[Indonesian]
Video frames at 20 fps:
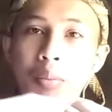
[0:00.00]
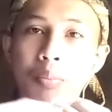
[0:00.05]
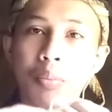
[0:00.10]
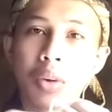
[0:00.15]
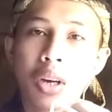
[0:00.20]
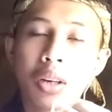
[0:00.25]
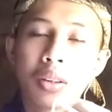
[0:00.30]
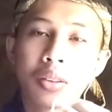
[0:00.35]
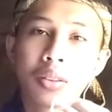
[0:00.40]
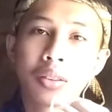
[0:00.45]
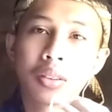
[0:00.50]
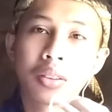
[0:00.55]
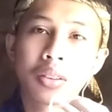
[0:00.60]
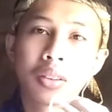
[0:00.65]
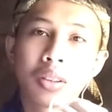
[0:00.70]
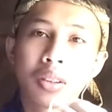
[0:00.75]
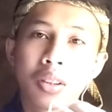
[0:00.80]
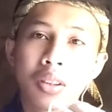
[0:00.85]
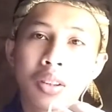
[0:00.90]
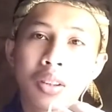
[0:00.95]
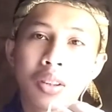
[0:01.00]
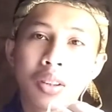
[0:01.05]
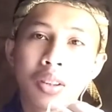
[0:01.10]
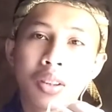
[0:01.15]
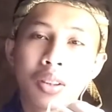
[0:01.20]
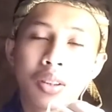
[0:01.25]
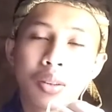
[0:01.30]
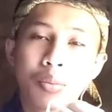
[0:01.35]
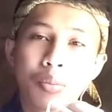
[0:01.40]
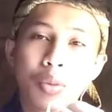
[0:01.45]
apa
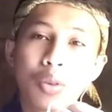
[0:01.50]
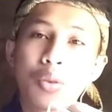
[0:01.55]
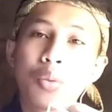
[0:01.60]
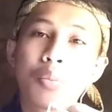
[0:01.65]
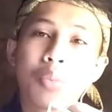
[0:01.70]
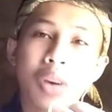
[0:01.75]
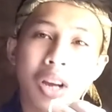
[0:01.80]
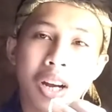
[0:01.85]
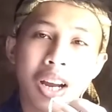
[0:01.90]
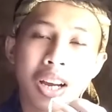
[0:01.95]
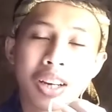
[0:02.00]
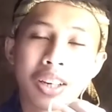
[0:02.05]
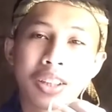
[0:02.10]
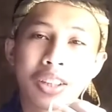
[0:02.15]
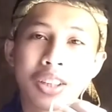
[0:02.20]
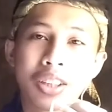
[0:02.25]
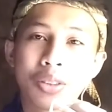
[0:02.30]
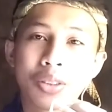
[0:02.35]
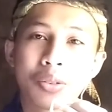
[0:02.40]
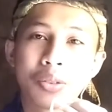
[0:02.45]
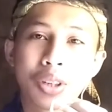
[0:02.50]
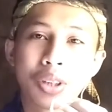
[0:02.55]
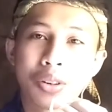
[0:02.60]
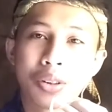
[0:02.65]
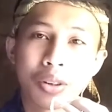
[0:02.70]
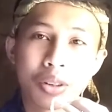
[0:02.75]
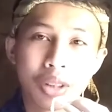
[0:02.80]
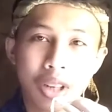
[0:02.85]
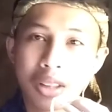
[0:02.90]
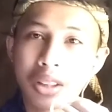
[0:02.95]
mengubah lagi di
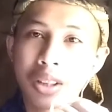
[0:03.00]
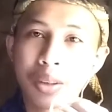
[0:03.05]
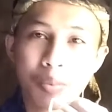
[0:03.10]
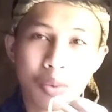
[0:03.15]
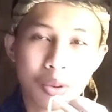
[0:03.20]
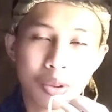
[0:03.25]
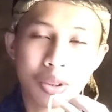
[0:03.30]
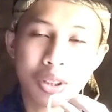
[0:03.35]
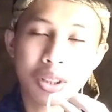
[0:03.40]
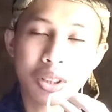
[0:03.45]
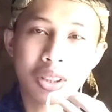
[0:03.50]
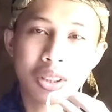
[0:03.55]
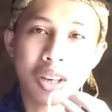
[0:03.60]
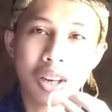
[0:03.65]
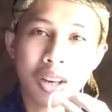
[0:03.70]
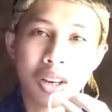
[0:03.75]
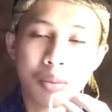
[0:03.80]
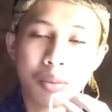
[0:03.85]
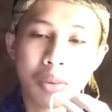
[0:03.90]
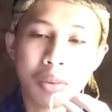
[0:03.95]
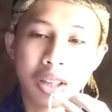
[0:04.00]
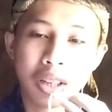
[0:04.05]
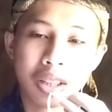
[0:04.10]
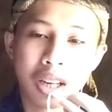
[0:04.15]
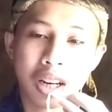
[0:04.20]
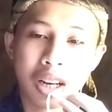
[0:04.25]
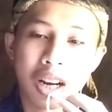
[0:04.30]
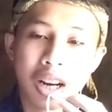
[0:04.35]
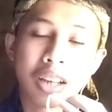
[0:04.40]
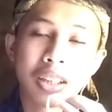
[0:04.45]
Unicode nanti prosesnya akan
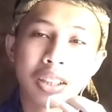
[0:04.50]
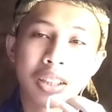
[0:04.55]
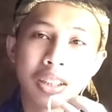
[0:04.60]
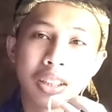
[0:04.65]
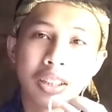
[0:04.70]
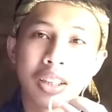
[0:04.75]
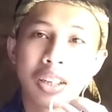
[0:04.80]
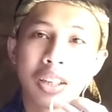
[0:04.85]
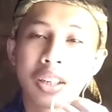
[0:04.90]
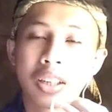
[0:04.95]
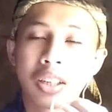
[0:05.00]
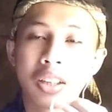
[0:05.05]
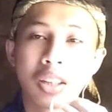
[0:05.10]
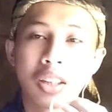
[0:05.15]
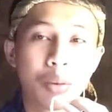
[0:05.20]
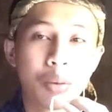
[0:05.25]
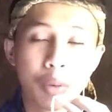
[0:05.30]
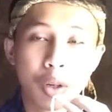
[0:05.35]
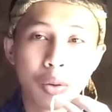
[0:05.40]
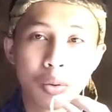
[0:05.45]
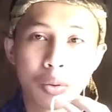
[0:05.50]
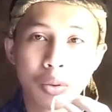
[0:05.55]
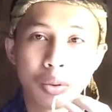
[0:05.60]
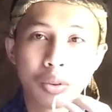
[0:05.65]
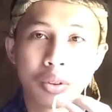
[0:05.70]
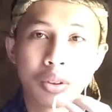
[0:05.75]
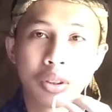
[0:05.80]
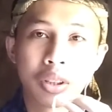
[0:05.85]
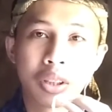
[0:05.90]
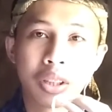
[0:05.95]
panjang lagi jadi kita
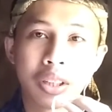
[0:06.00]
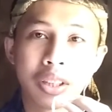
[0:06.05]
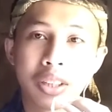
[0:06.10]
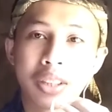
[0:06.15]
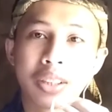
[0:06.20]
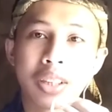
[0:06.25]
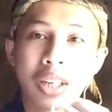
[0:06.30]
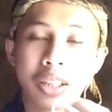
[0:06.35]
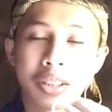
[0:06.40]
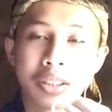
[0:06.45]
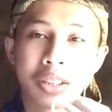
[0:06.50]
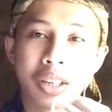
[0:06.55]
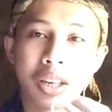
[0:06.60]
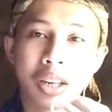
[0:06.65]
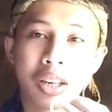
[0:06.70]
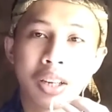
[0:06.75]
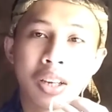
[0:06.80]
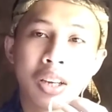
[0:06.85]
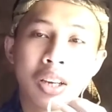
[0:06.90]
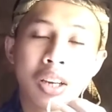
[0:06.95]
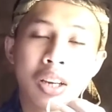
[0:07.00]
menurut ini saja